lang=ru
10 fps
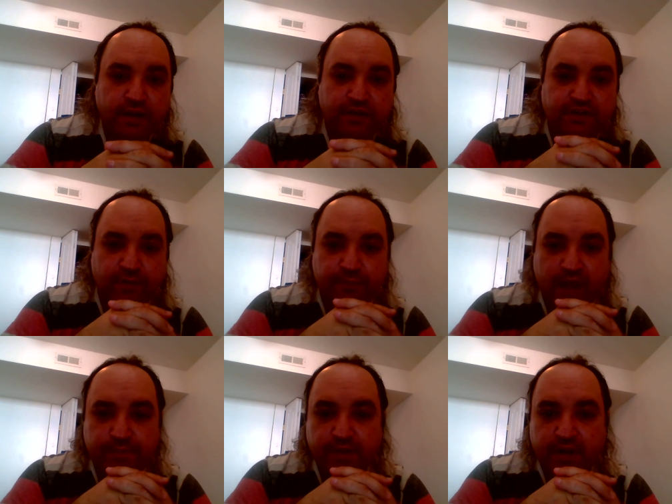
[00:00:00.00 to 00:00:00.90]
где в
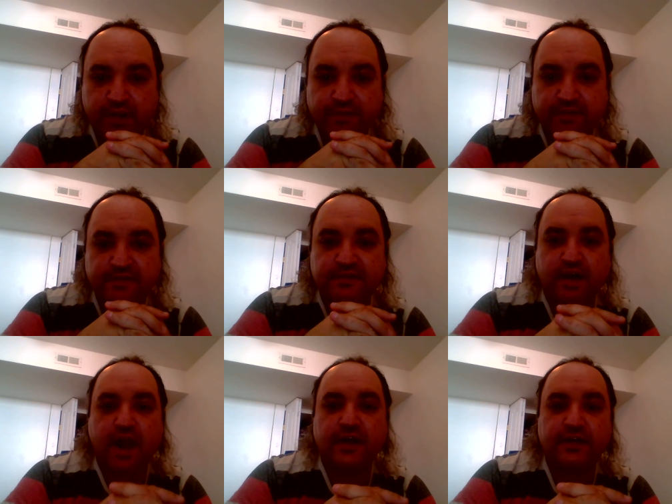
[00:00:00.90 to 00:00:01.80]
лабиринте
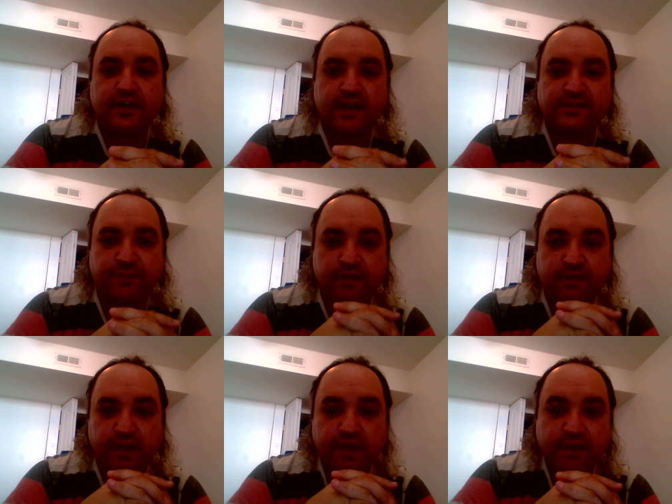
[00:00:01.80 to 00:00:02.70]
страха на
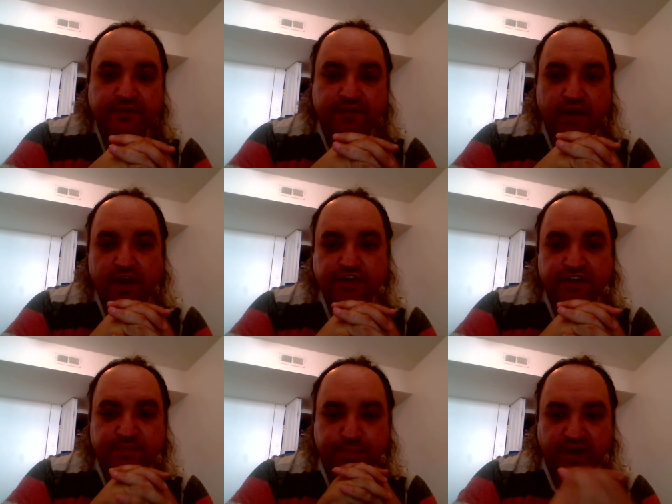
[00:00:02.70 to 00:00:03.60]
развилке с тележки
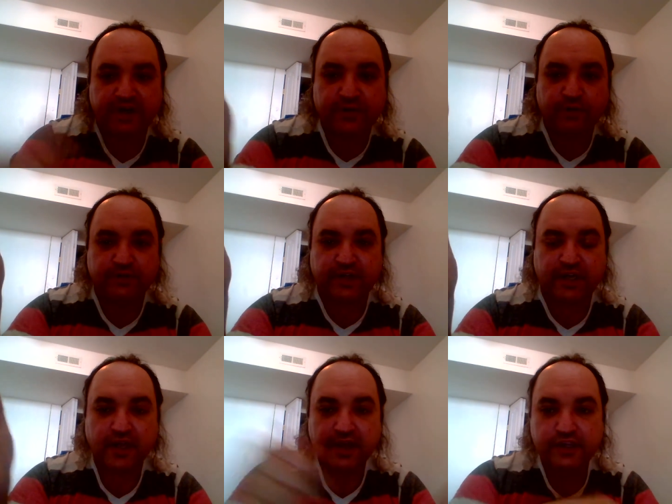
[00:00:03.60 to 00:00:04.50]
спрыгнул
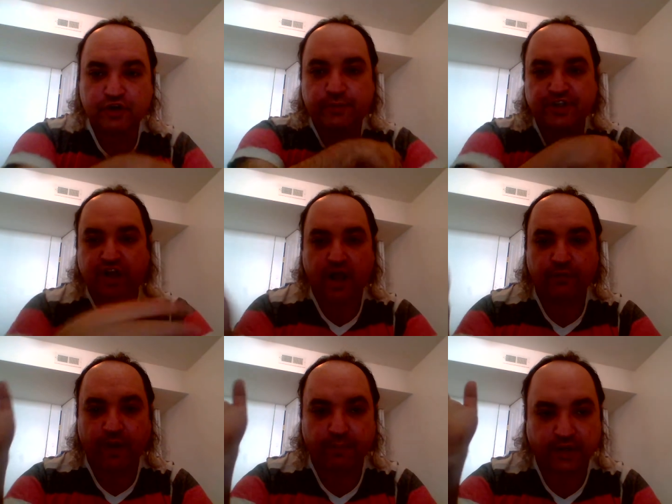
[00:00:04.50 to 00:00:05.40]
ты и убежал
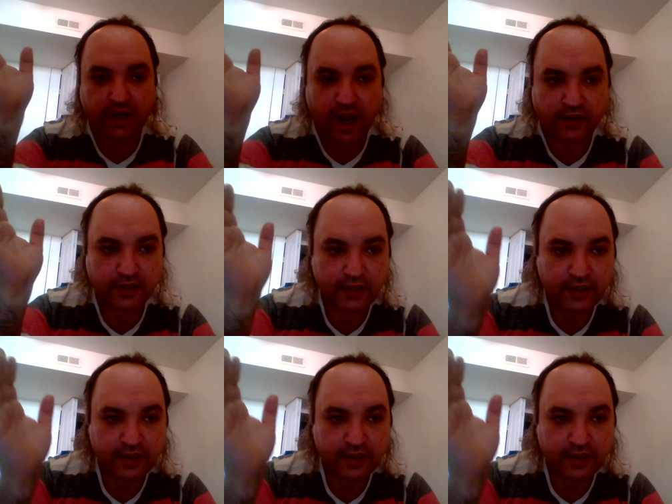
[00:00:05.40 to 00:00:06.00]
во мрак.